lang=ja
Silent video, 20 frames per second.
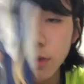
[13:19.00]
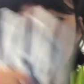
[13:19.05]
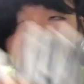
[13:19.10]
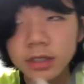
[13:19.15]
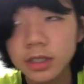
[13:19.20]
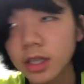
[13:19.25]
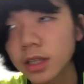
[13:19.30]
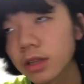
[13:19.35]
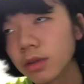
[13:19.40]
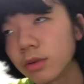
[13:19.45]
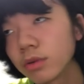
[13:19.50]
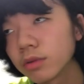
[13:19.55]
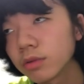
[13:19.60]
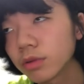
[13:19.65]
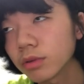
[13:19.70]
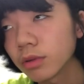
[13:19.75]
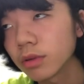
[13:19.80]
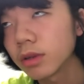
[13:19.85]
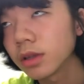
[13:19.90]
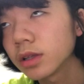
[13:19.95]
つけておくこ
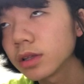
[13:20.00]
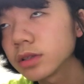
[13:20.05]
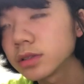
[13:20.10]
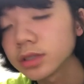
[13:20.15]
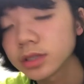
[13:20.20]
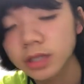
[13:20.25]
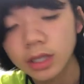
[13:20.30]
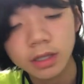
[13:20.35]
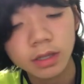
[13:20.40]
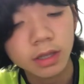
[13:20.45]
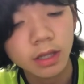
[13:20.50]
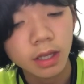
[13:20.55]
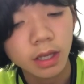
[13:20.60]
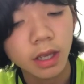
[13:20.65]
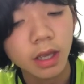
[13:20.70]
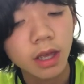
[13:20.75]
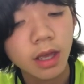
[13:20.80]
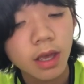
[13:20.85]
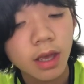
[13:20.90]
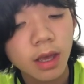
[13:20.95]
と、つけて、
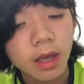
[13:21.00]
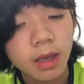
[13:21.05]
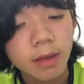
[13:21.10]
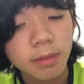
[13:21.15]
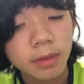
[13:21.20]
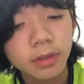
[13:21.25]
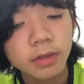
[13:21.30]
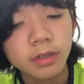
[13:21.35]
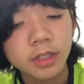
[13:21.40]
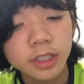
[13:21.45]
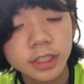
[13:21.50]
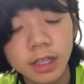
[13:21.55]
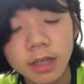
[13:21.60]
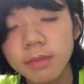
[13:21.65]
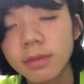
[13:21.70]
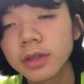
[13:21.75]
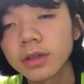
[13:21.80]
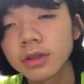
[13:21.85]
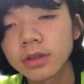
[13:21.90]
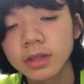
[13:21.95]
まあ、特に試合
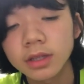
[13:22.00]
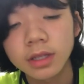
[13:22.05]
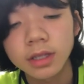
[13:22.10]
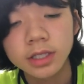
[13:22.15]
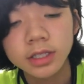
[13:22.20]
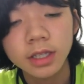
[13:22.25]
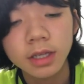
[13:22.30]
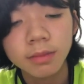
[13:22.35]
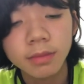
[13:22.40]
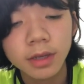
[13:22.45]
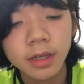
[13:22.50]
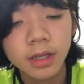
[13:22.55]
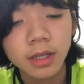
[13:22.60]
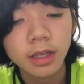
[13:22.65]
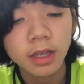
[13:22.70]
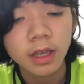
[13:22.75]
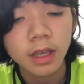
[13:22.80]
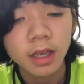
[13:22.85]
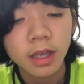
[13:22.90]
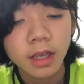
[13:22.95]
前、試合前、
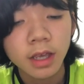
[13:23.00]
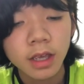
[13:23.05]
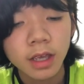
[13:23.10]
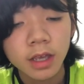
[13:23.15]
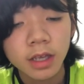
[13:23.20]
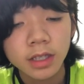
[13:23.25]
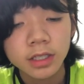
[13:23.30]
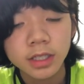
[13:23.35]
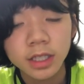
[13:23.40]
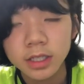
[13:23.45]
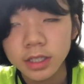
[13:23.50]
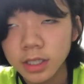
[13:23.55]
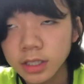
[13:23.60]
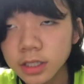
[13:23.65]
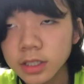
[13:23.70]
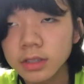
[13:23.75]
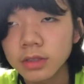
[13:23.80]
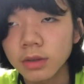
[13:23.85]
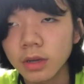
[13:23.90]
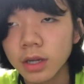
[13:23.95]
試合前
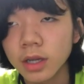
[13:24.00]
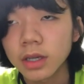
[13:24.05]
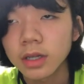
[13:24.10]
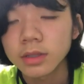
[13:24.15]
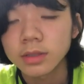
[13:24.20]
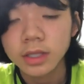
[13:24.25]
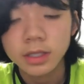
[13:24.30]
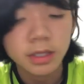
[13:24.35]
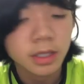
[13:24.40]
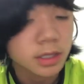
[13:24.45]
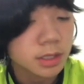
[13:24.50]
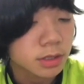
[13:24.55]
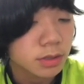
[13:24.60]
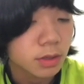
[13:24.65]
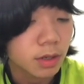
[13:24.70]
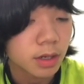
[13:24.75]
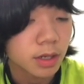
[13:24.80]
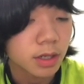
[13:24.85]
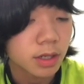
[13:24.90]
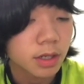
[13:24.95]
日とか、前々日と
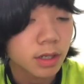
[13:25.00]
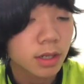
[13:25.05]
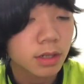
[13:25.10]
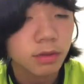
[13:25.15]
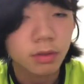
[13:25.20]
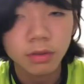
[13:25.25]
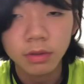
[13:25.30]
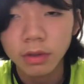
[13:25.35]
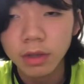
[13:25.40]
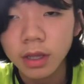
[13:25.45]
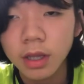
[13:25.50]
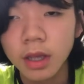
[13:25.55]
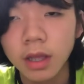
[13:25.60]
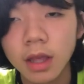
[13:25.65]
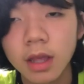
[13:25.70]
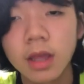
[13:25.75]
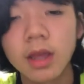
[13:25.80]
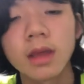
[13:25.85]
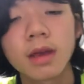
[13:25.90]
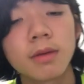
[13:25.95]
かにやることで、
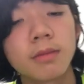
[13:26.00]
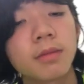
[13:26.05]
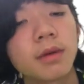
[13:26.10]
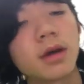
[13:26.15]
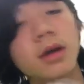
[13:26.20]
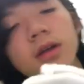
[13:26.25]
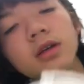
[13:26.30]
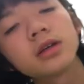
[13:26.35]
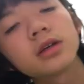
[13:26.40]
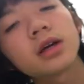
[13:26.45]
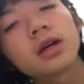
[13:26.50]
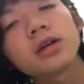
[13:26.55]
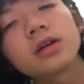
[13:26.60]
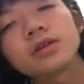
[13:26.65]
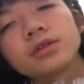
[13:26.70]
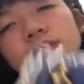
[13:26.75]
まあ、感覚